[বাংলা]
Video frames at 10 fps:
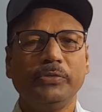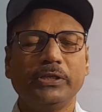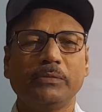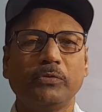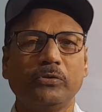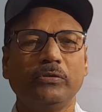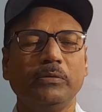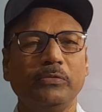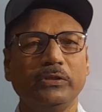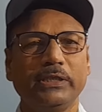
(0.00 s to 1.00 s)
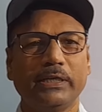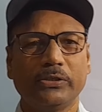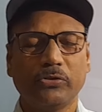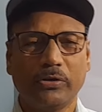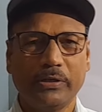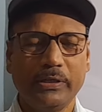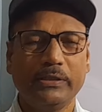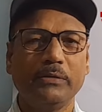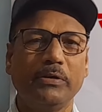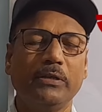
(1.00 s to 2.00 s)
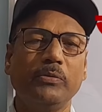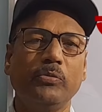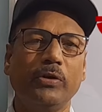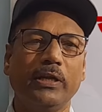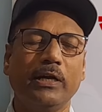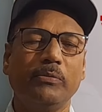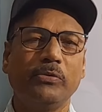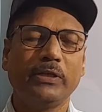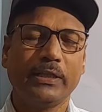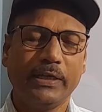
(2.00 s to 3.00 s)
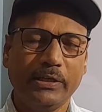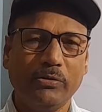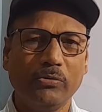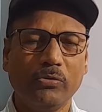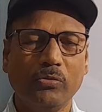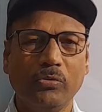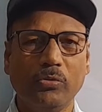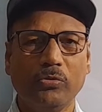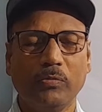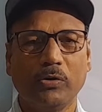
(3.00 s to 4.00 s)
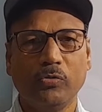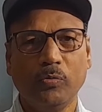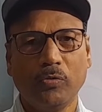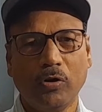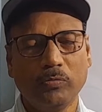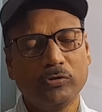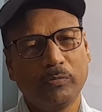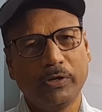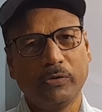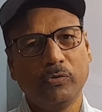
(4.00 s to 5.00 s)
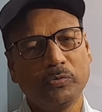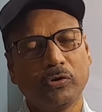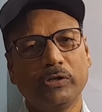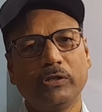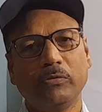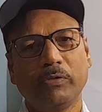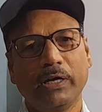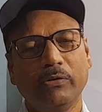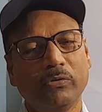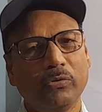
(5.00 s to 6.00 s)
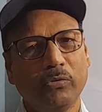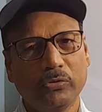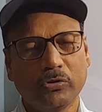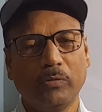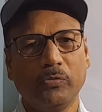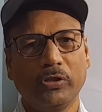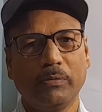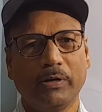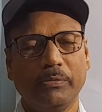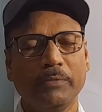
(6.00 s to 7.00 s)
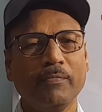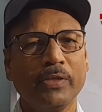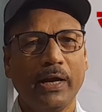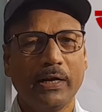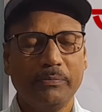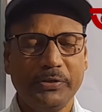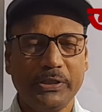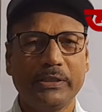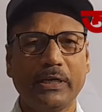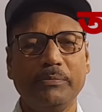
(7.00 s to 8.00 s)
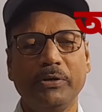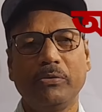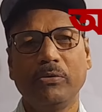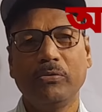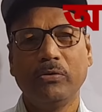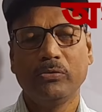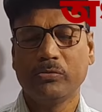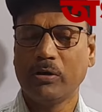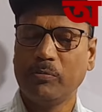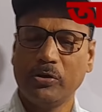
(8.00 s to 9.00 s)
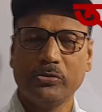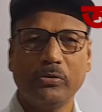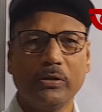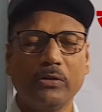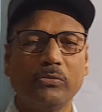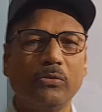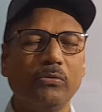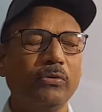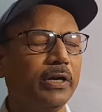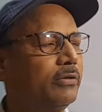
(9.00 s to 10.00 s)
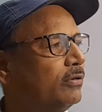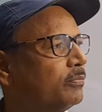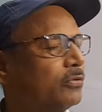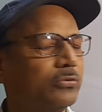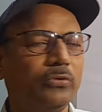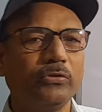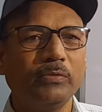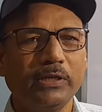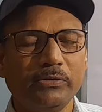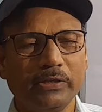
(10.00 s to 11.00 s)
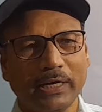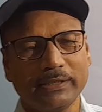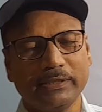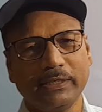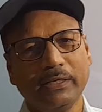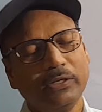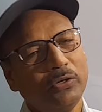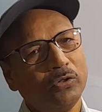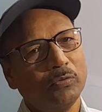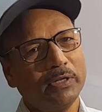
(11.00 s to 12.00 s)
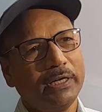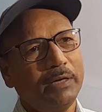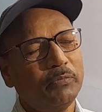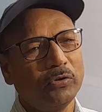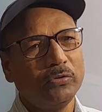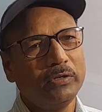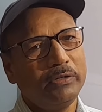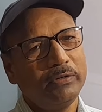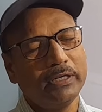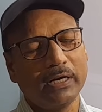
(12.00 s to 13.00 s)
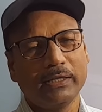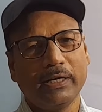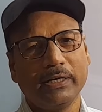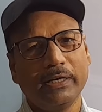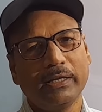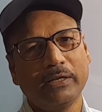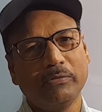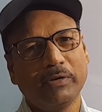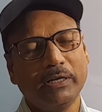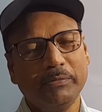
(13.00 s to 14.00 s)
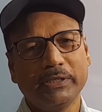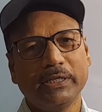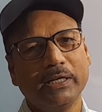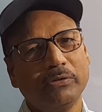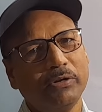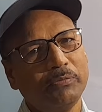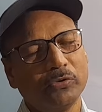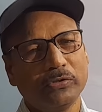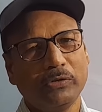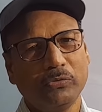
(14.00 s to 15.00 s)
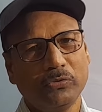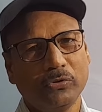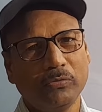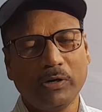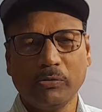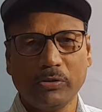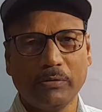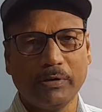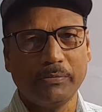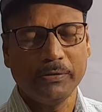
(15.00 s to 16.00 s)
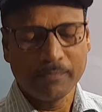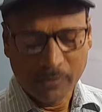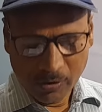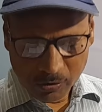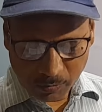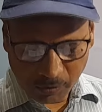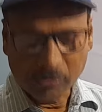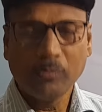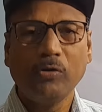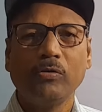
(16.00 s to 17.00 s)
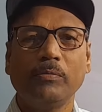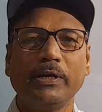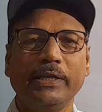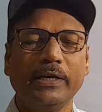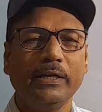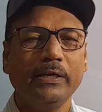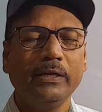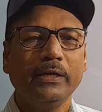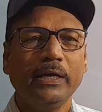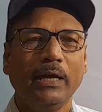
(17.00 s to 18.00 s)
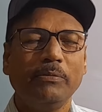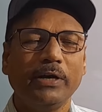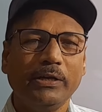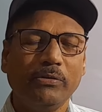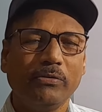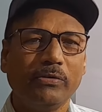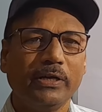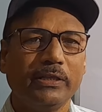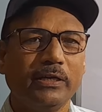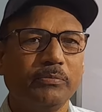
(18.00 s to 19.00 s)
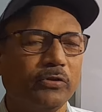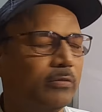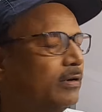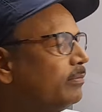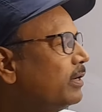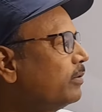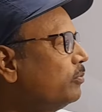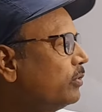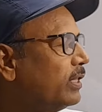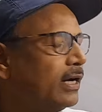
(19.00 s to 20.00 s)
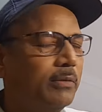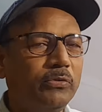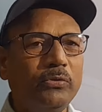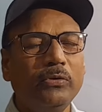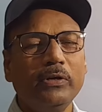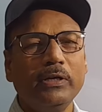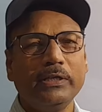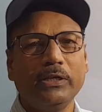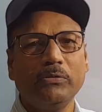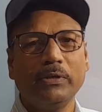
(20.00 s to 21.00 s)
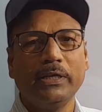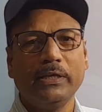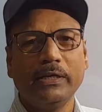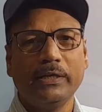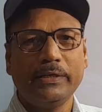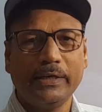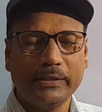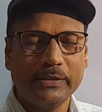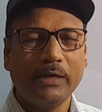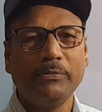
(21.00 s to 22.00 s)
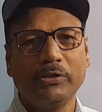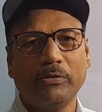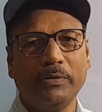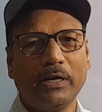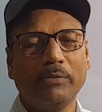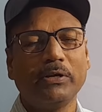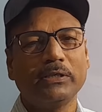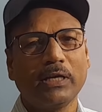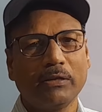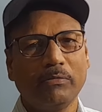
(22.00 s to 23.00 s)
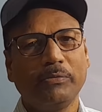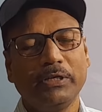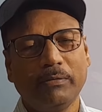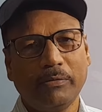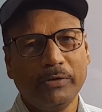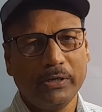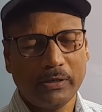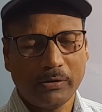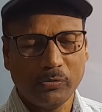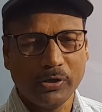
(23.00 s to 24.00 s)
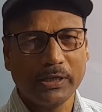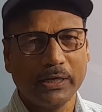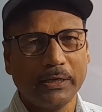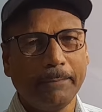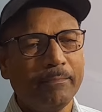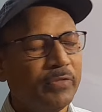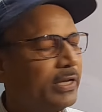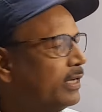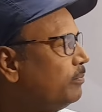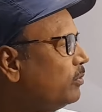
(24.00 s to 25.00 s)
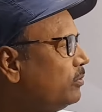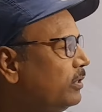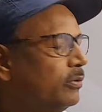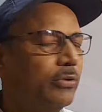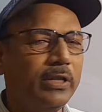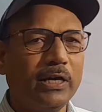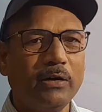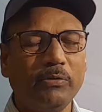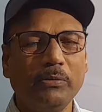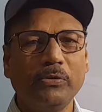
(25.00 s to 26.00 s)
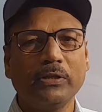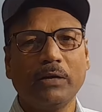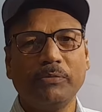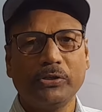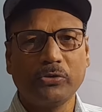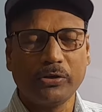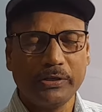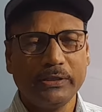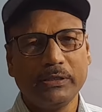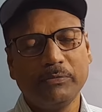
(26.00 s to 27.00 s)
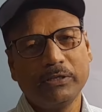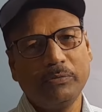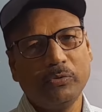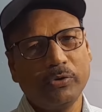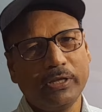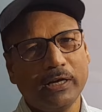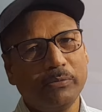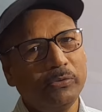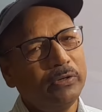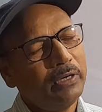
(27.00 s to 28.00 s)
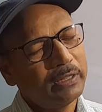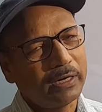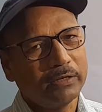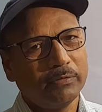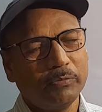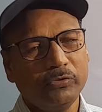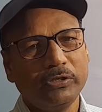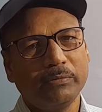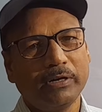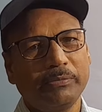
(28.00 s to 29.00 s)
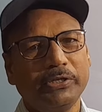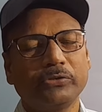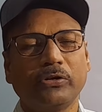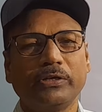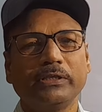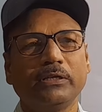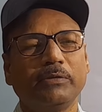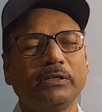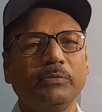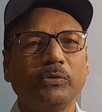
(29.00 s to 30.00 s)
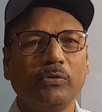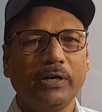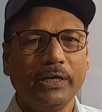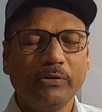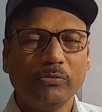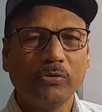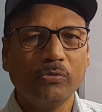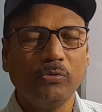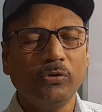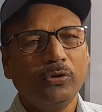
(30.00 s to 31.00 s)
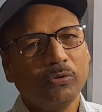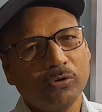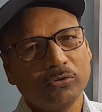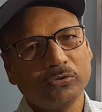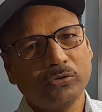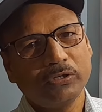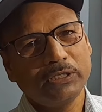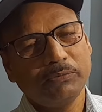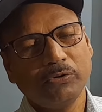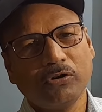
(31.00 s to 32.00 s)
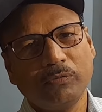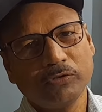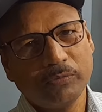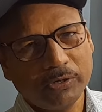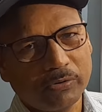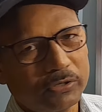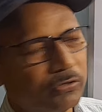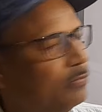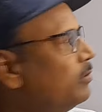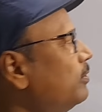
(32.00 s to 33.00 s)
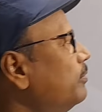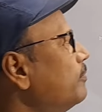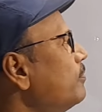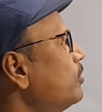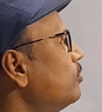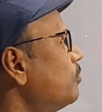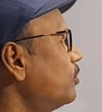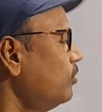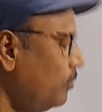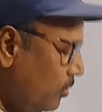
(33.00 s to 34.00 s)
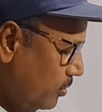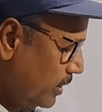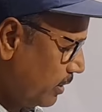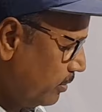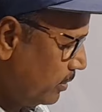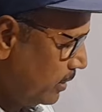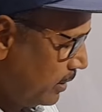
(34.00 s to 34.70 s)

বিশেষ পদ্ধতি বলছি একটা শর্ট ট্রিক্সের মাধ্যমে করে দেখাবো যাতে এই অঙ্কগুলো তোমরা খুব কম সময়ে খুব সহজে তোমরা এই অঙ্কগুলো সলভ করতে পারবে একটা বিশেষ টাইপের অঙ্ক সুতরাং বয়স সংক্রান্ত অঙ্ক এই ধরনের প্রশ্ন তোমাদের যদি আসে তোমাদের এই পদ্ধতিটি জানা থাকে তাহলে তোমরা নিমেষে কিন্তু এই প্রশ্নের উত্তর তোমরা করতে পারবে তো প্রথম অঙ্ক আমরা দেখে নিই এবং এই অঙ্কর ক্ষেত্রে প্রথমে আমরা করে দেখাবো যে তোমাদেরকে ট্রেডিশনাল মেথ হবে আমরা সাধারণভাবে যেভাবে করে থাকি সেই পদ্ধতিতে করে দেখাবো এবং তারপরে শর্ট ট্রিক্সের মাধ্যমে করে দেখাবো তাহলে তোমরা বুঝতে পারবে যে শর্ট ট্রিক্সের মাধ্যমে করলে এই অঙ্কগুলো কত সহজে এবং কম সময়ে করা সম্ভব হবে তো প্রথম অঙ্ক দেখো